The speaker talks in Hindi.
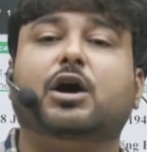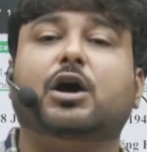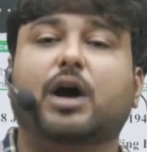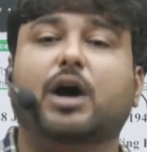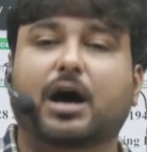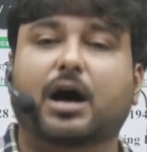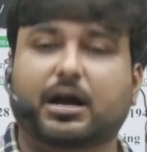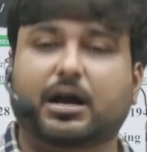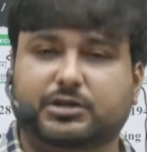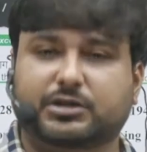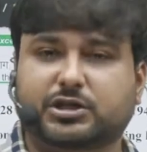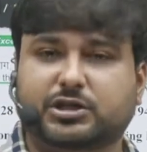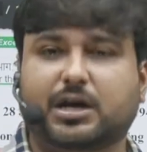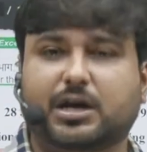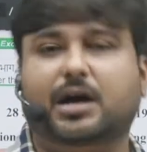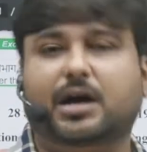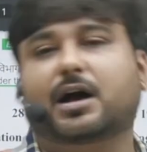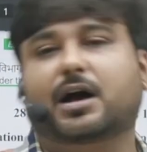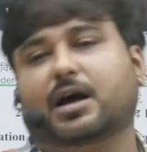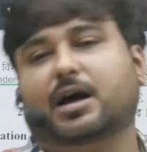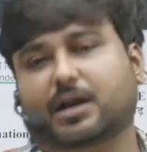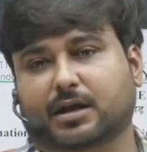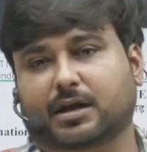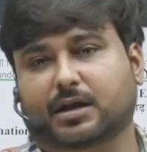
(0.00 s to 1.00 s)
अच्छा
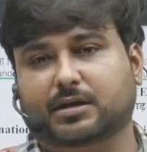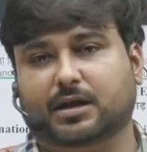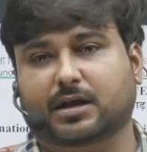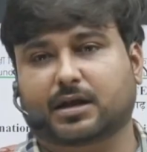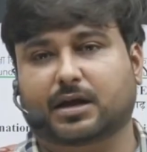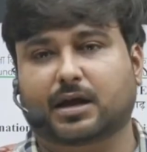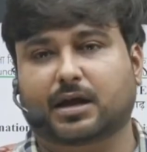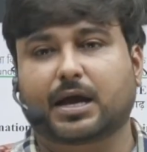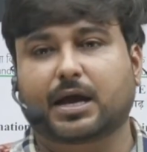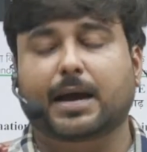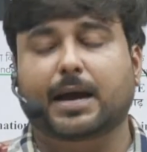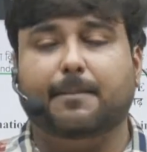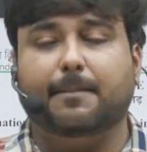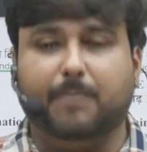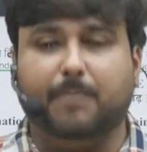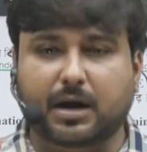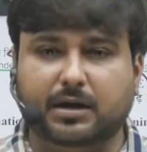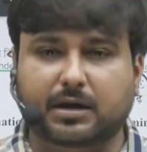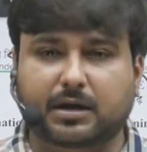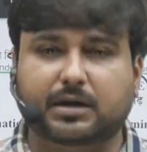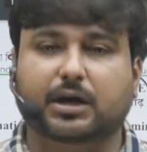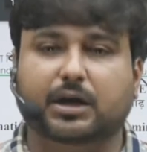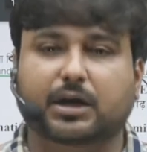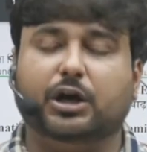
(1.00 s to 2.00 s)
आना था बट
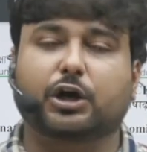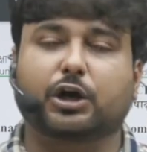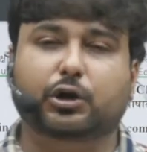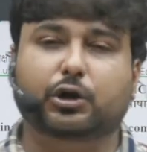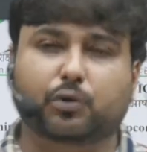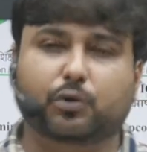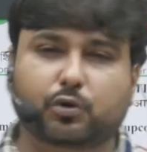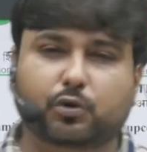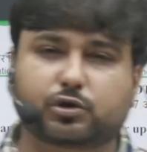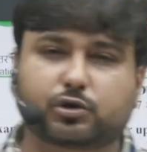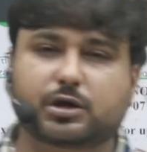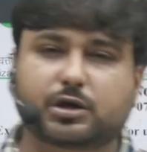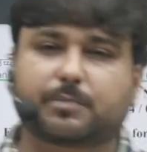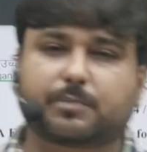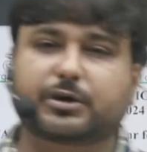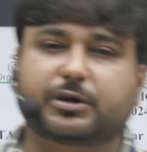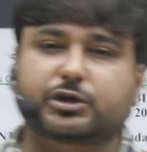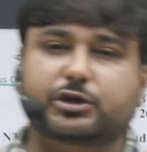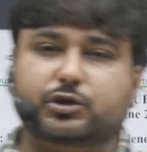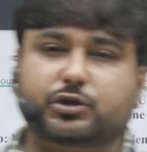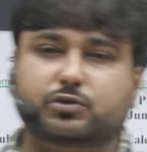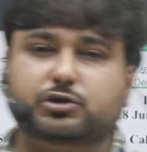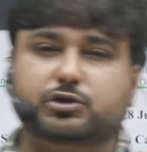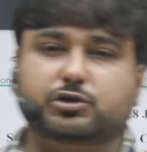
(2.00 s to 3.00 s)
ड्यू टू सम
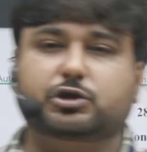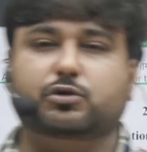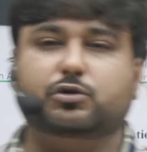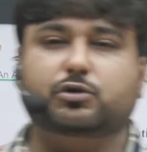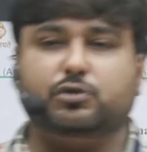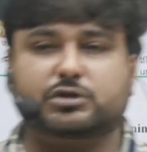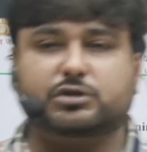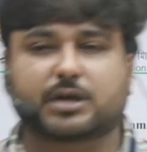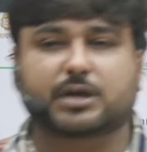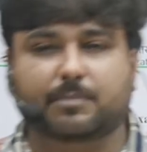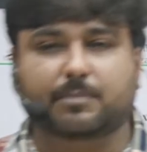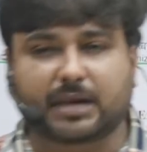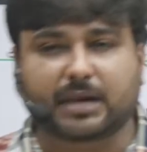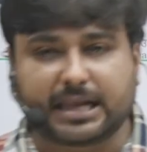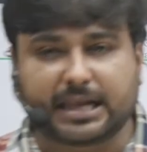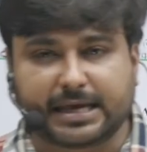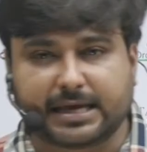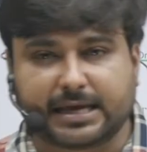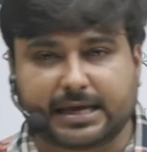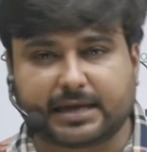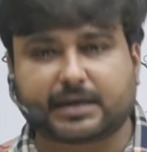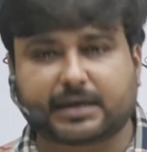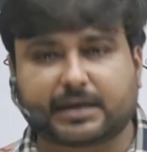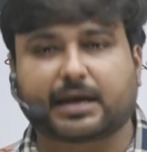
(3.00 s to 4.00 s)
इश्यूज ड्यू टू सम
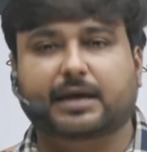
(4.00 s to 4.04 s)
लीक